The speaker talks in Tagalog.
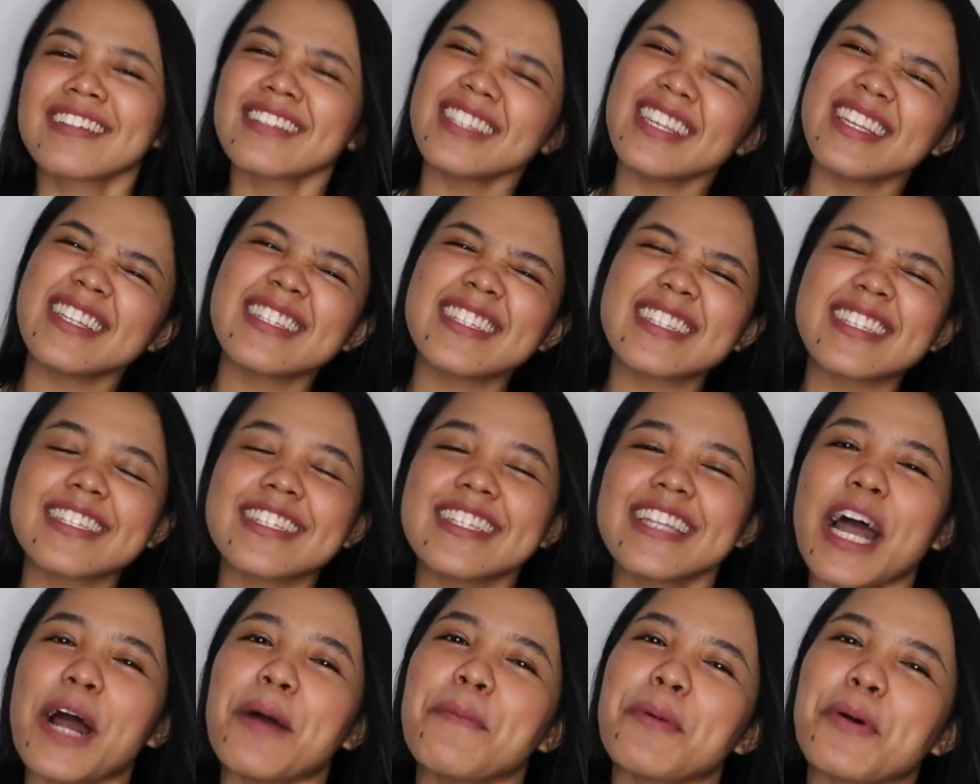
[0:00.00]

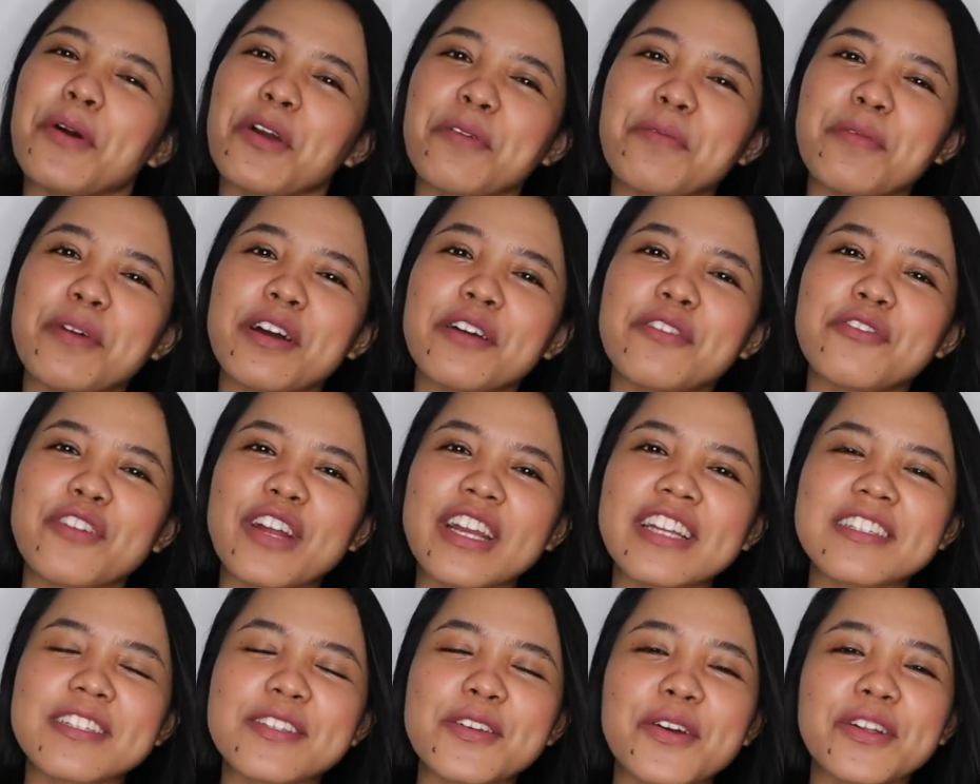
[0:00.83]
Since namo ko yung mga
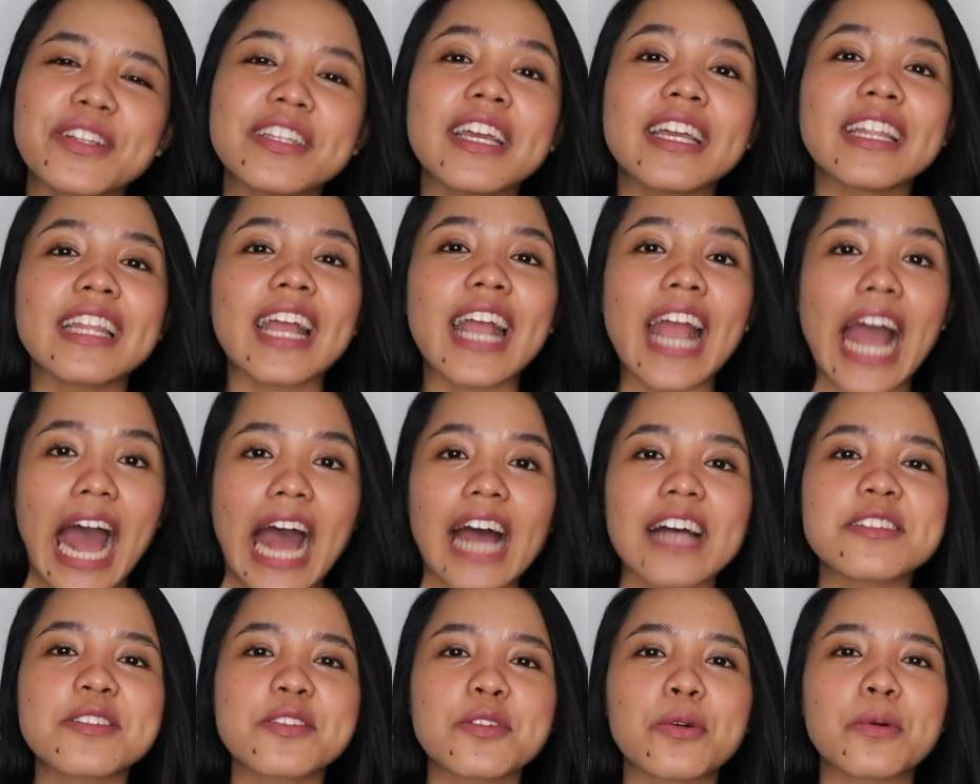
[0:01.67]
friends ko nga
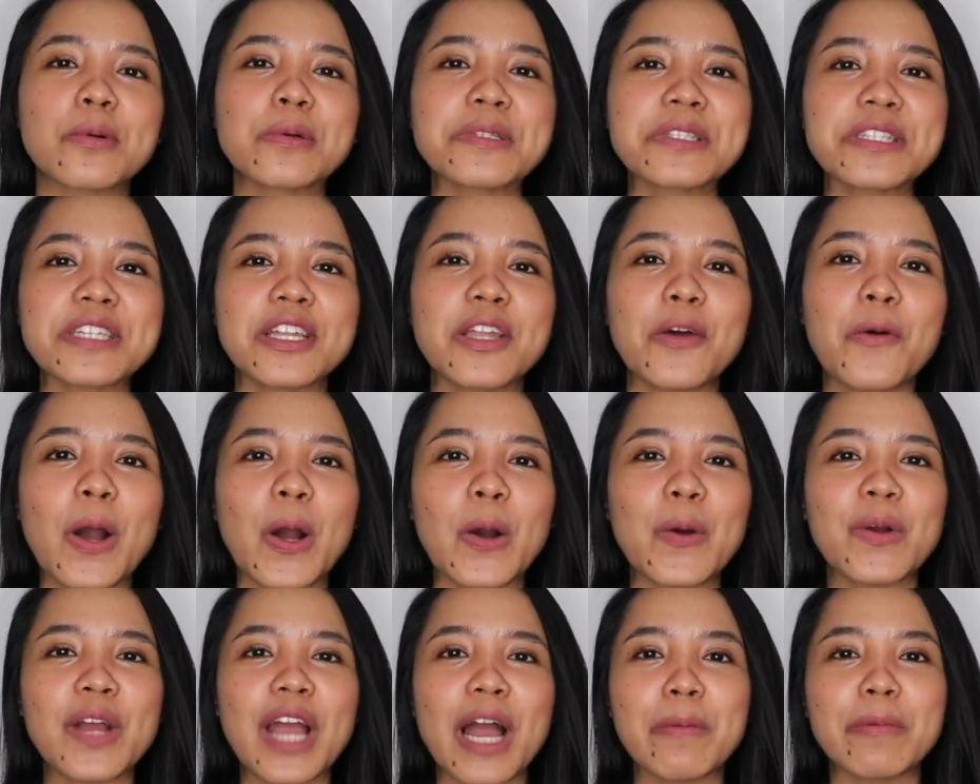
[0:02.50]
nag-ask kung unsa daw
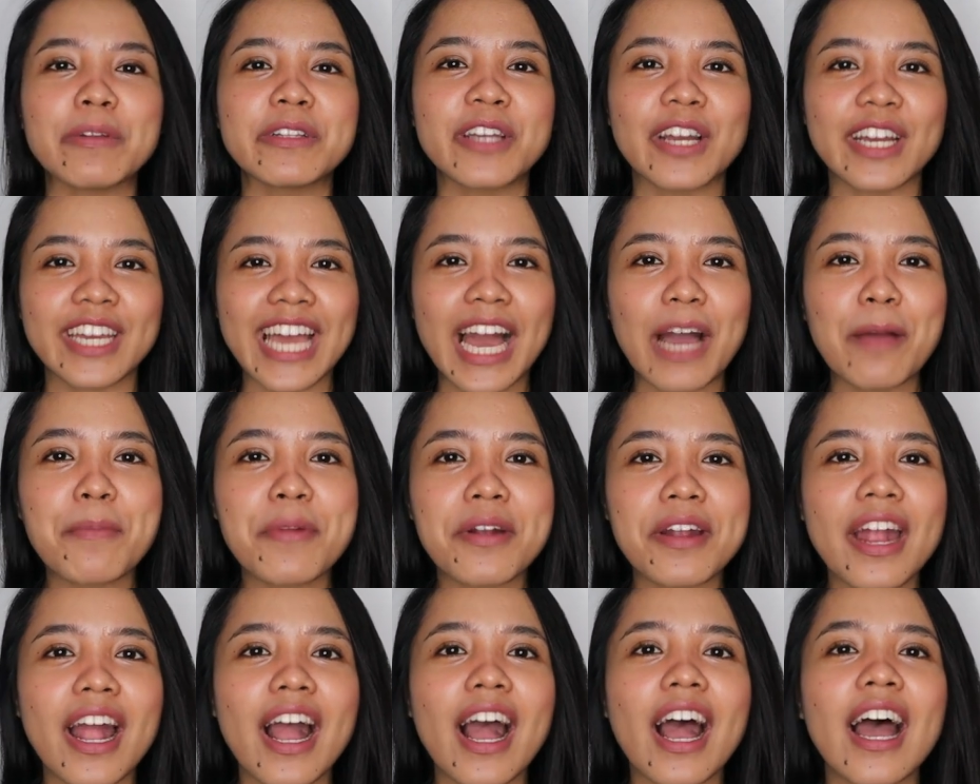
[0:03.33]
akong gamit nga
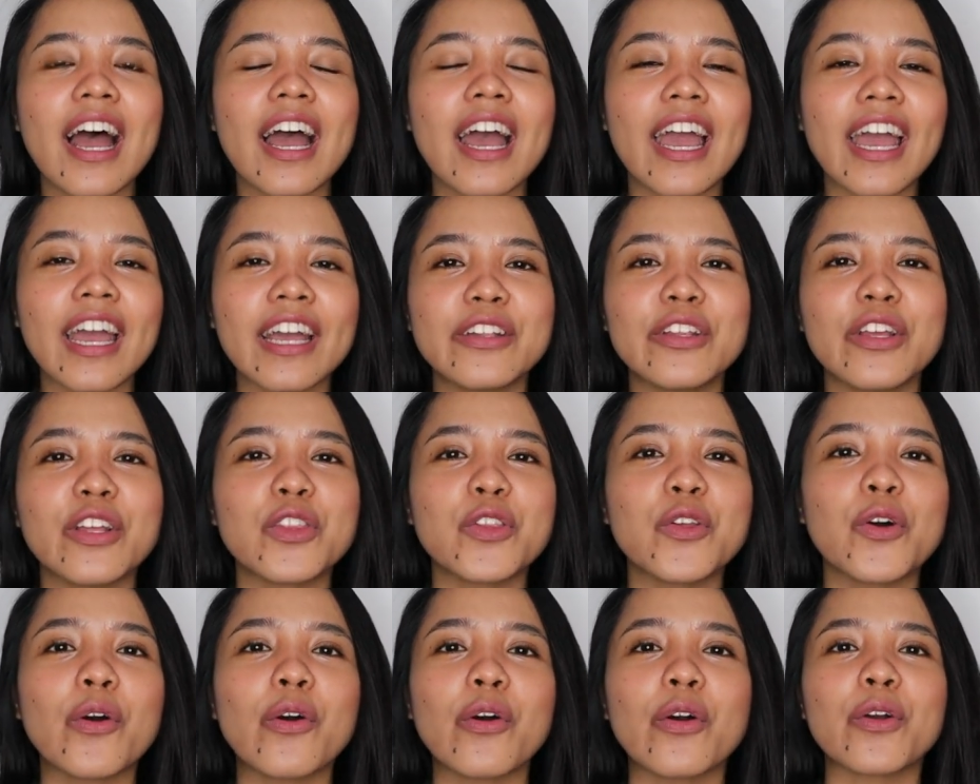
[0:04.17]
camera,
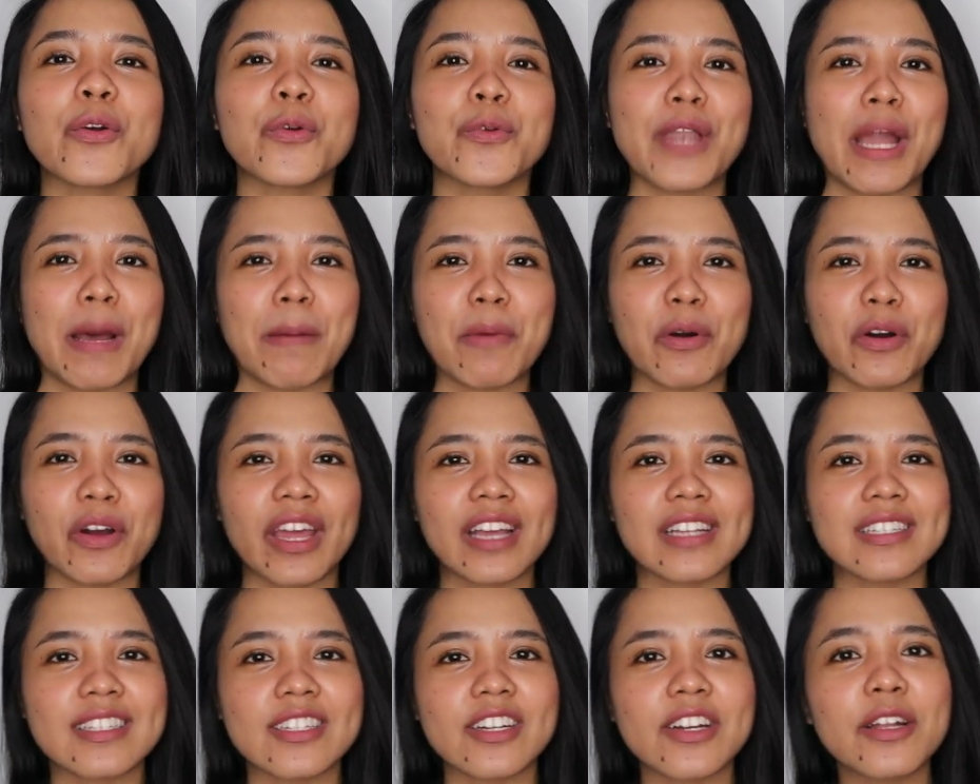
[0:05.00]
editor, kung naba ko
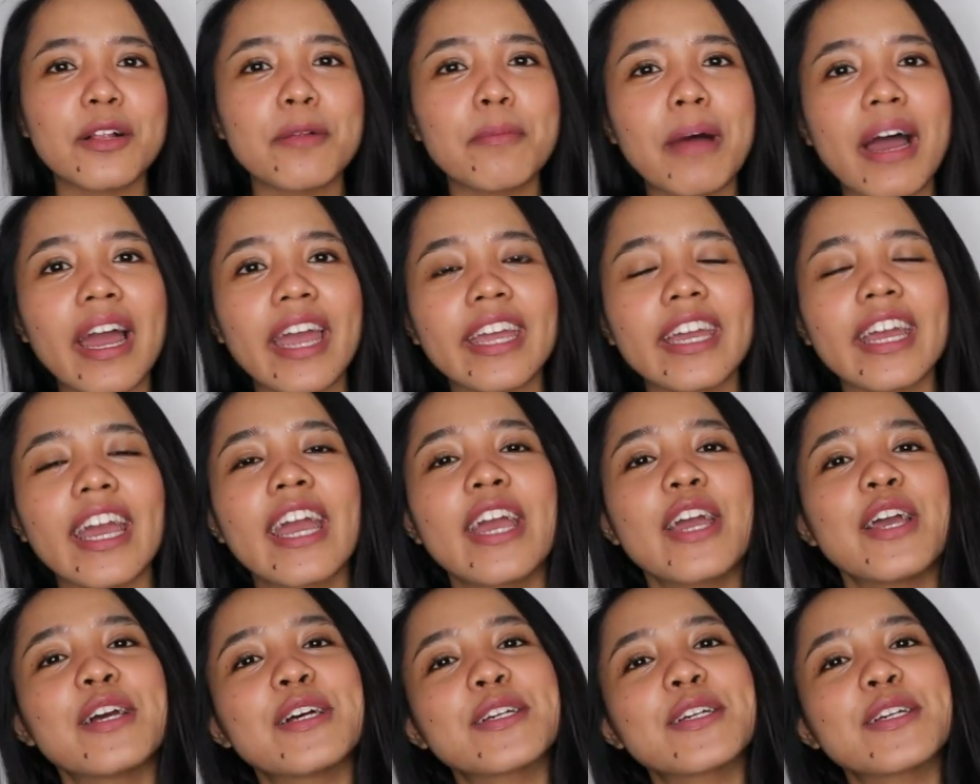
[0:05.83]
external mic.